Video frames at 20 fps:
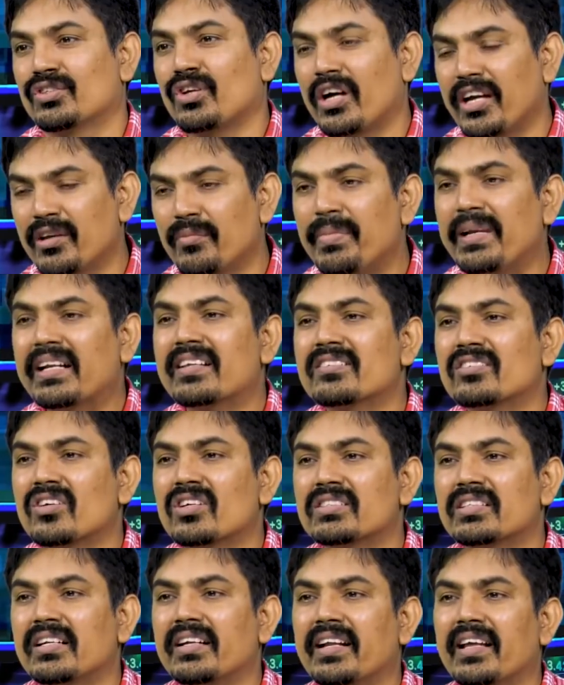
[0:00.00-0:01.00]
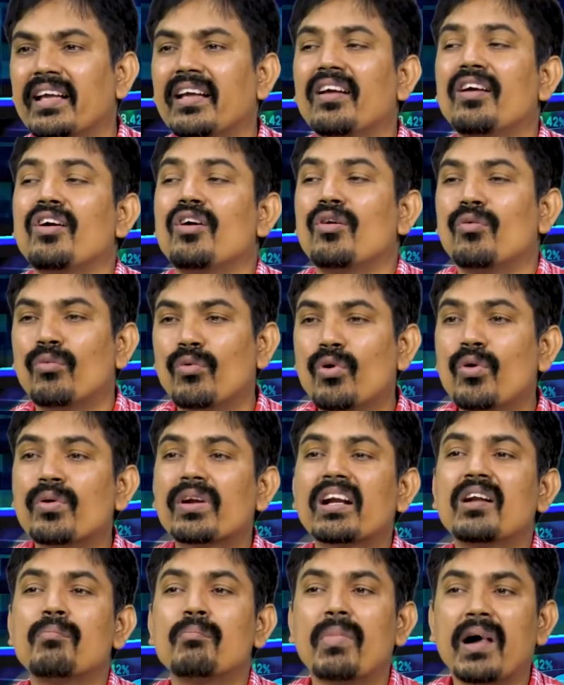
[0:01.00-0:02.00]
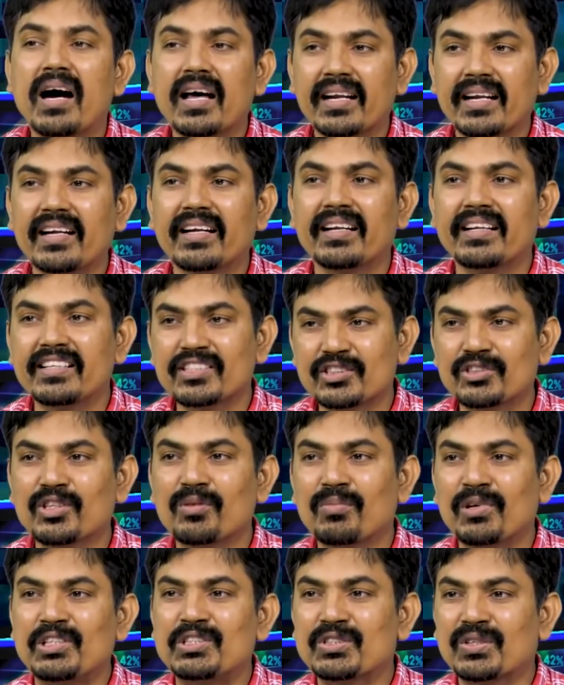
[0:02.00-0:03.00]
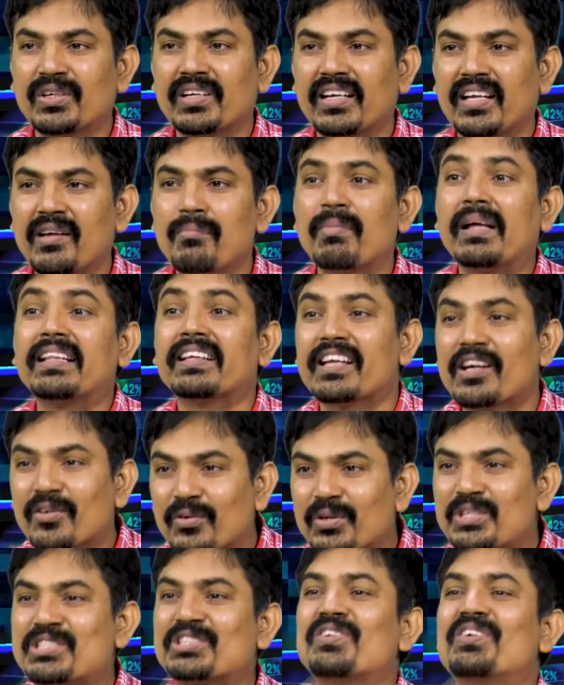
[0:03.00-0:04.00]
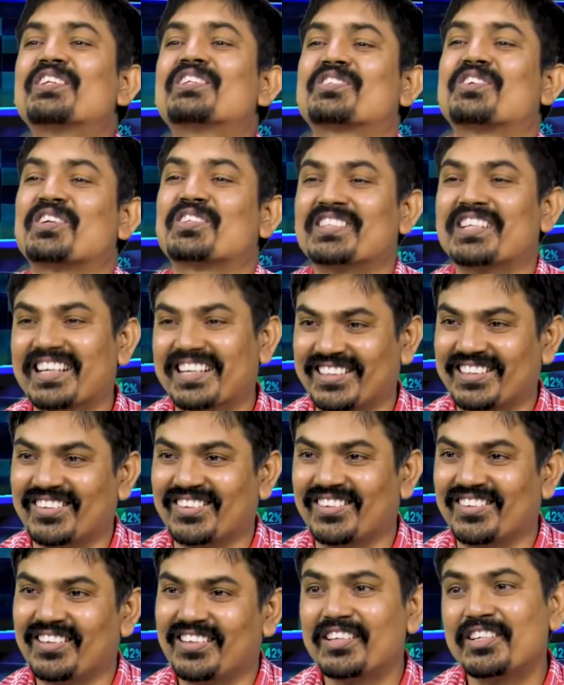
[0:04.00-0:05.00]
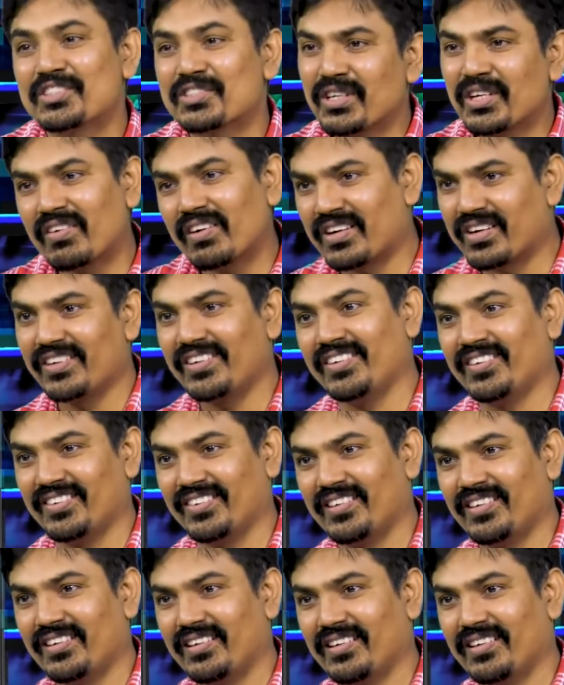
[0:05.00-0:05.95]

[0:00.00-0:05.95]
సో హై బీటా స్టాక్స్ అంటే ఓవరాల్ మార్కెట్ రిస్క్ తో పోల్చుకుంటే మనకి ఎక్కువ రిస్క్ ఉన్న స్టాక్స్ అని అర్థం రిస్క్ hmm. రివార్డ్ రెండు